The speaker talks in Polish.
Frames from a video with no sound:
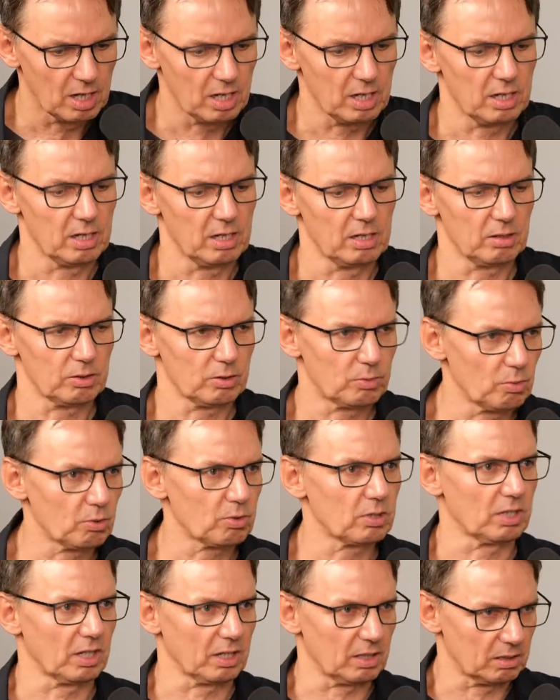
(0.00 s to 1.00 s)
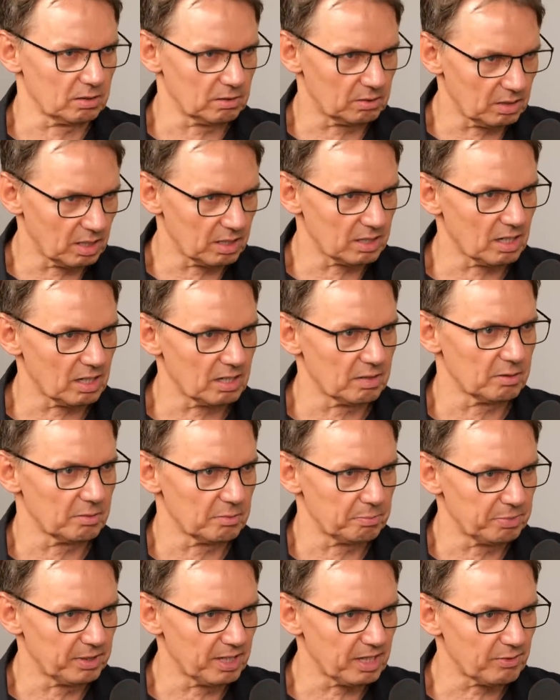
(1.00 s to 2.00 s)
E, rozumiem, że tak, teza
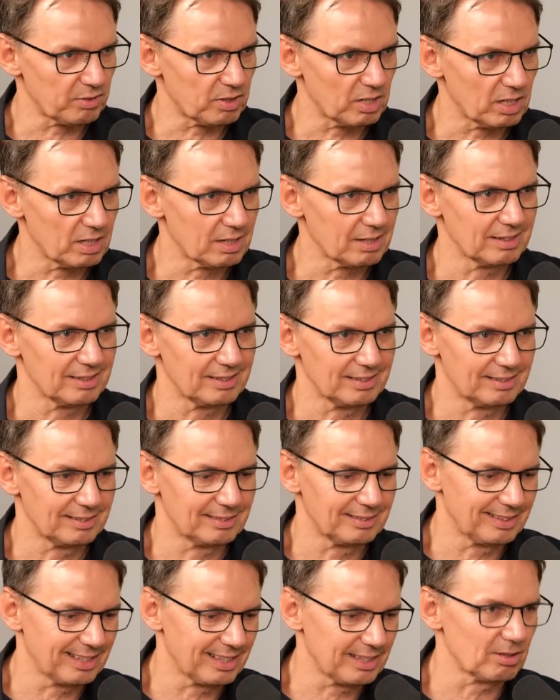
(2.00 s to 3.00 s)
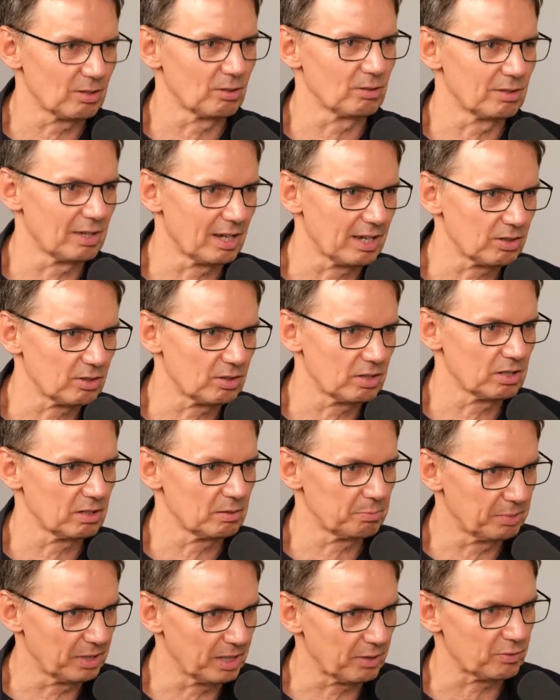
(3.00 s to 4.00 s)
pierwsza, te
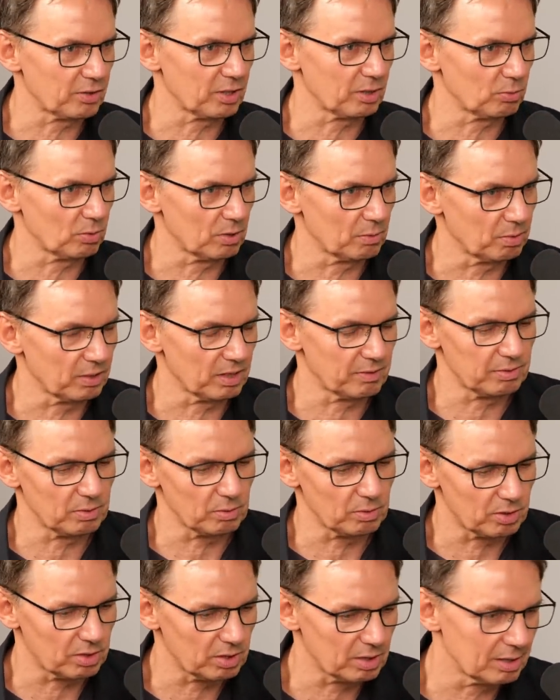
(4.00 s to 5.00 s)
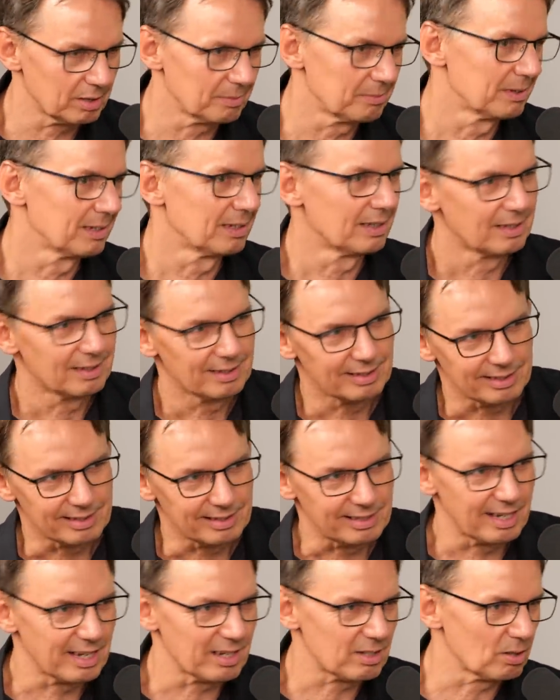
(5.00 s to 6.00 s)
sondaże pierwsze, które pojawiły się,
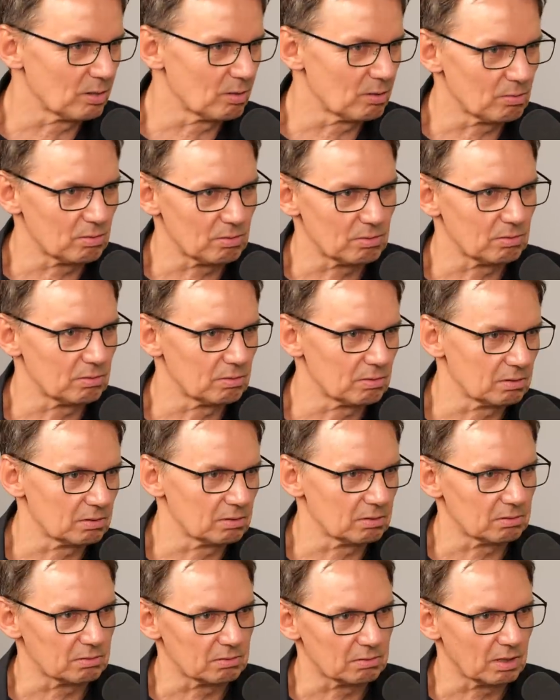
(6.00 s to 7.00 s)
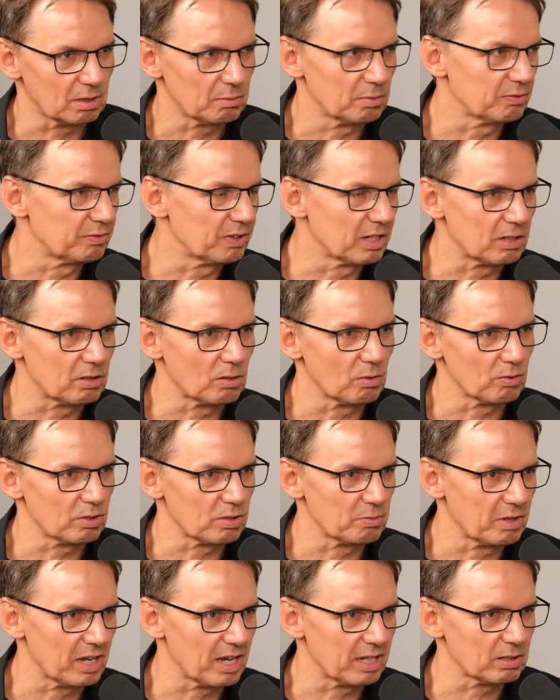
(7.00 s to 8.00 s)
nie są jakby wielką
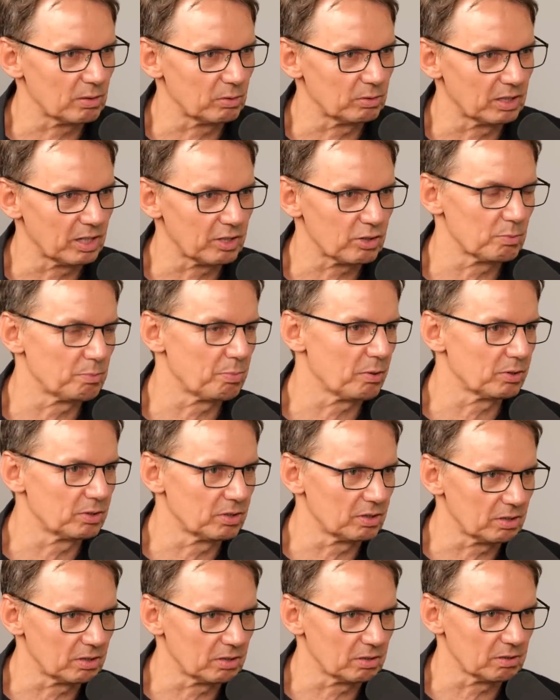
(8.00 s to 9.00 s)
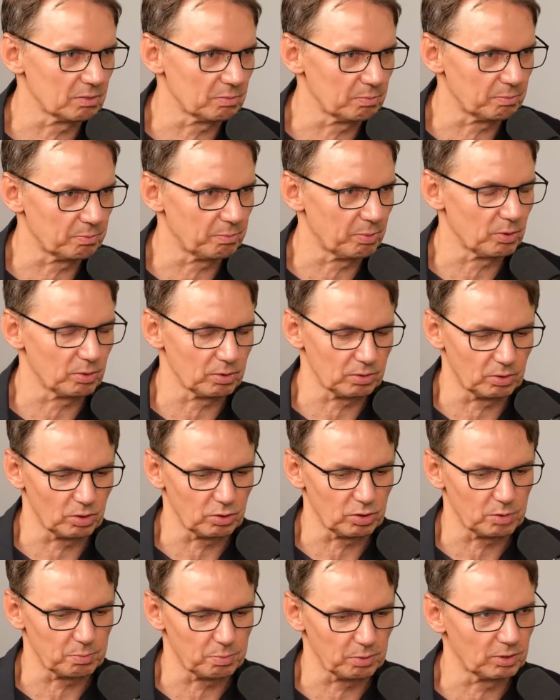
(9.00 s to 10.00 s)
zmianą i należy pod nich, po, do
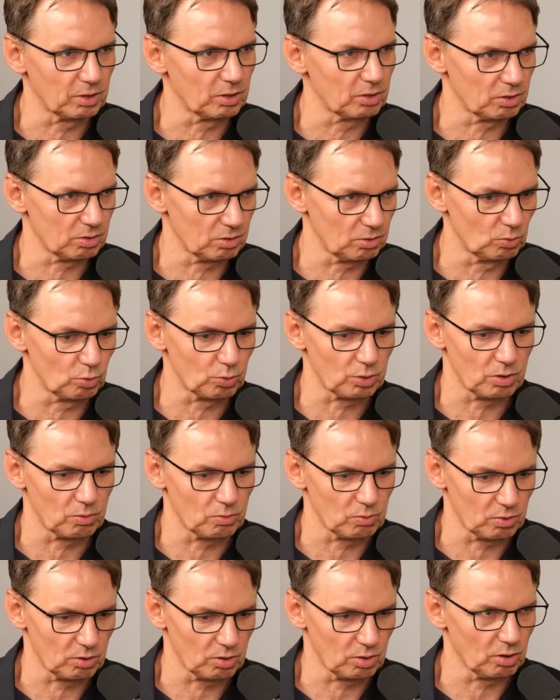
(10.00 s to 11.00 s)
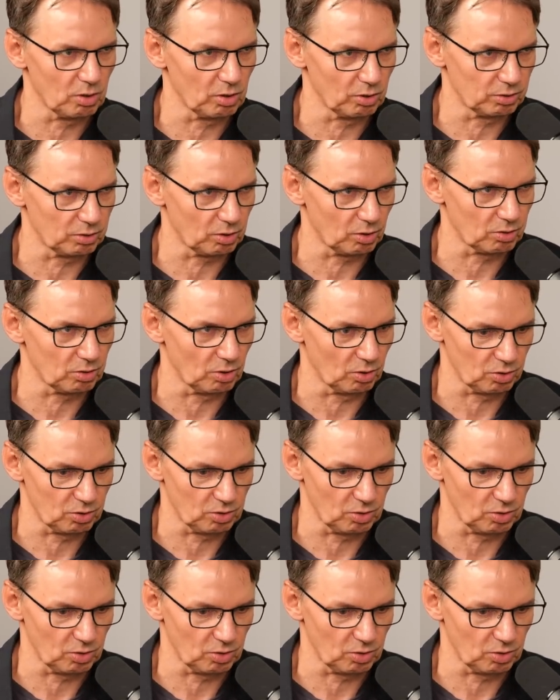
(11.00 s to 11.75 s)
nich podejść z dużą ostrożnością.